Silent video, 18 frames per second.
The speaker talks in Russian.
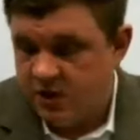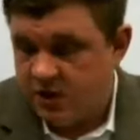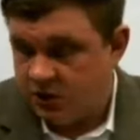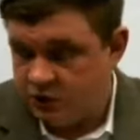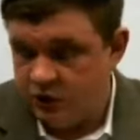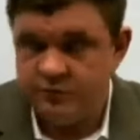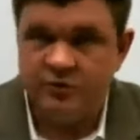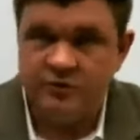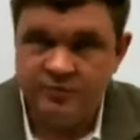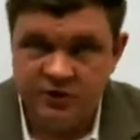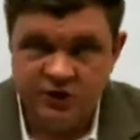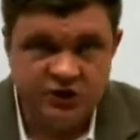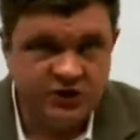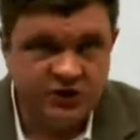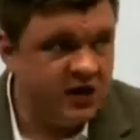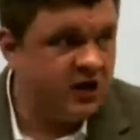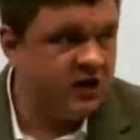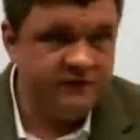кто-нибудь пишет
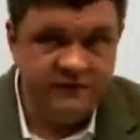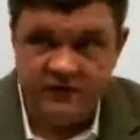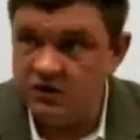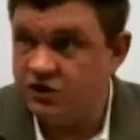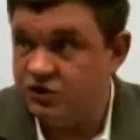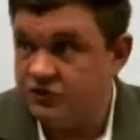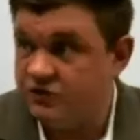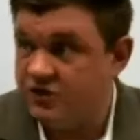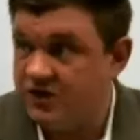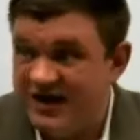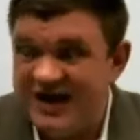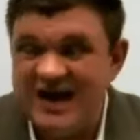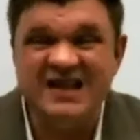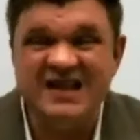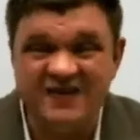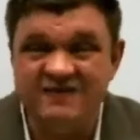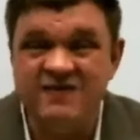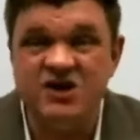тренер, Филыч, вот
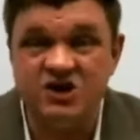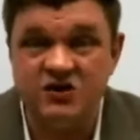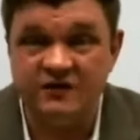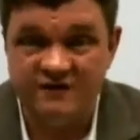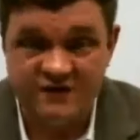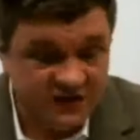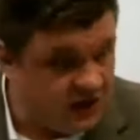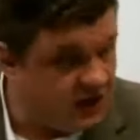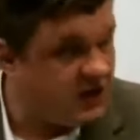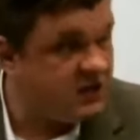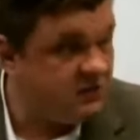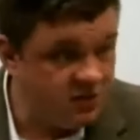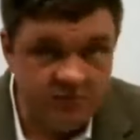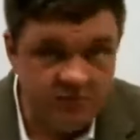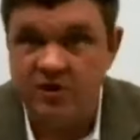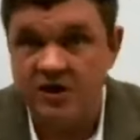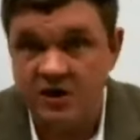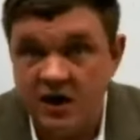глянь свежим взглядом на
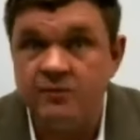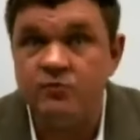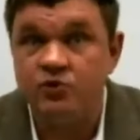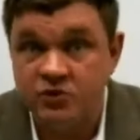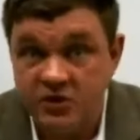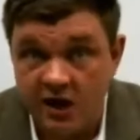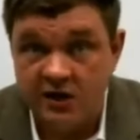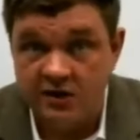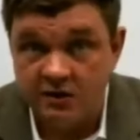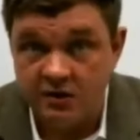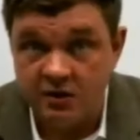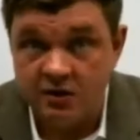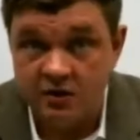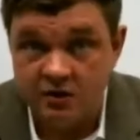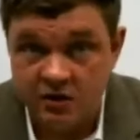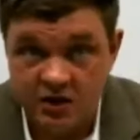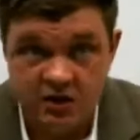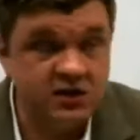программу тренинга,
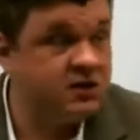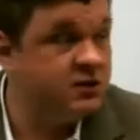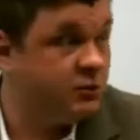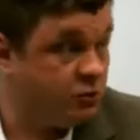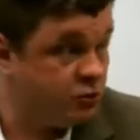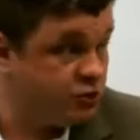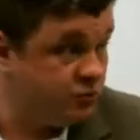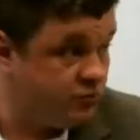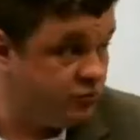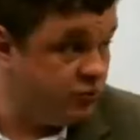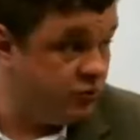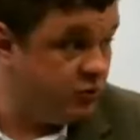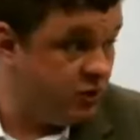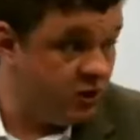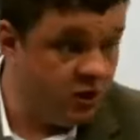я тебе должен буду.